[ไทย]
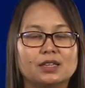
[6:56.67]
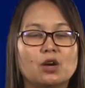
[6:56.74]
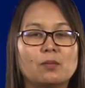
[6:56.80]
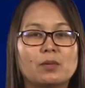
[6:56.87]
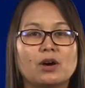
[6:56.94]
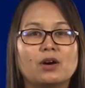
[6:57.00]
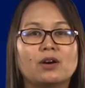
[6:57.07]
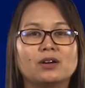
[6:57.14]
ต
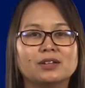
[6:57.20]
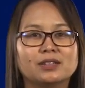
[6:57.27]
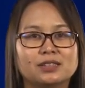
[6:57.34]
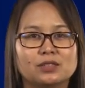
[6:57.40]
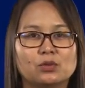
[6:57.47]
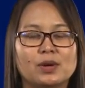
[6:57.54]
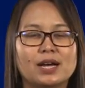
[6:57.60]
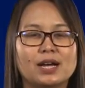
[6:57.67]
ม
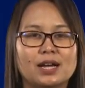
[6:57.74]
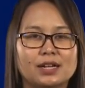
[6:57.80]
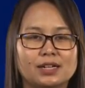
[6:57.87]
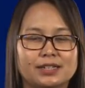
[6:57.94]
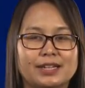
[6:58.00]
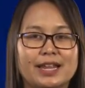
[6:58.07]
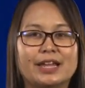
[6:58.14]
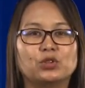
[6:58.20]
หรือว่า
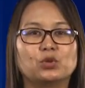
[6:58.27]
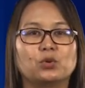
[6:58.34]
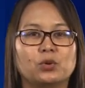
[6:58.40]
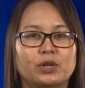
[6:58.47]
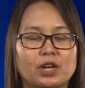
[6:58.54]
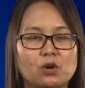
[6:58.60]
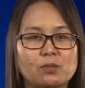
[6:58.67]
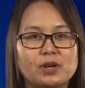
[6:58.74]
ด่านตรวจค
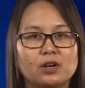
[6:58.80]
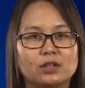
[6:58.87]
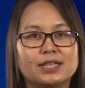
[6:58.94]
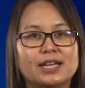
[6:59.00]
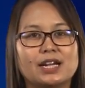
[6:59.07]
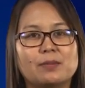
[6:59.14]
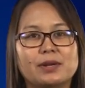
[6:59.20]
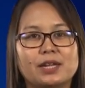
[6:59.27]
นเข้าเมืองของ
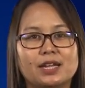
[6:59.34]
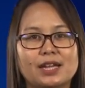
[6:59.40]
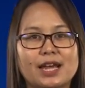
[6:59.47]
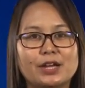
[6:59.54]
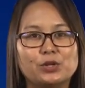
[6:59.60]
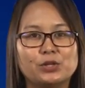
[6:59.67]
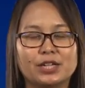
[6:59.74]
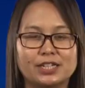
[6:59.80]
แต่ละประเทศ
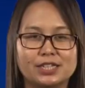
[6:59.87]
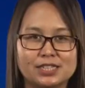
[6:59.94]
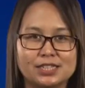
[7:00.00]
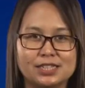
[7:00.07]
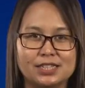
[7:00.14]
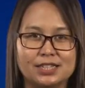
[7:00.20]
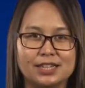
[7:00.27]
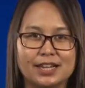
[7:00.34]
ได้โดยทัน
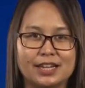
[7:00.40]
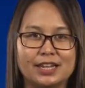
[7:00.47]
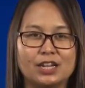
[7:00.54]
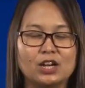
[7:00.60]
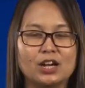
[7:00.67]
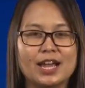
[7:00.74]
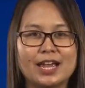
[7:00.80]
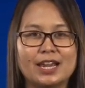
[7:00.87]
ทีนะคะ
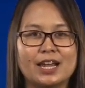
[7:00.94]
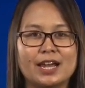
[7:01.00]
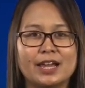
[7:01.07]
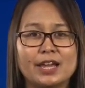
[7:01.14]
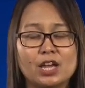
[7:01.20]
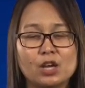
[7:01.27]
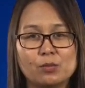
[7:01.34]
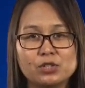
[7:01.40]
นี่ก็ง่ายได้
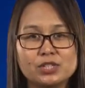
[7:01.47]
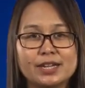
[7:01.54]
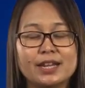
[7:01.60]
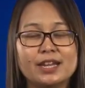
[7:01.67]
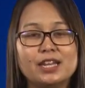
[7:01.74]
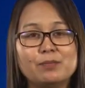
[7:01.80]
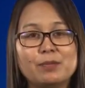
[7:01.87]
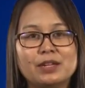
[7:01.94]
เพราะฉะนั้น
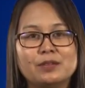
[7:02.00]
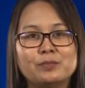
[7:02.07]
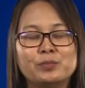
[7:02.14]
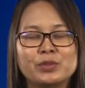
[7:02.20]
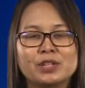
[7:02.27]
อันนี้เป็น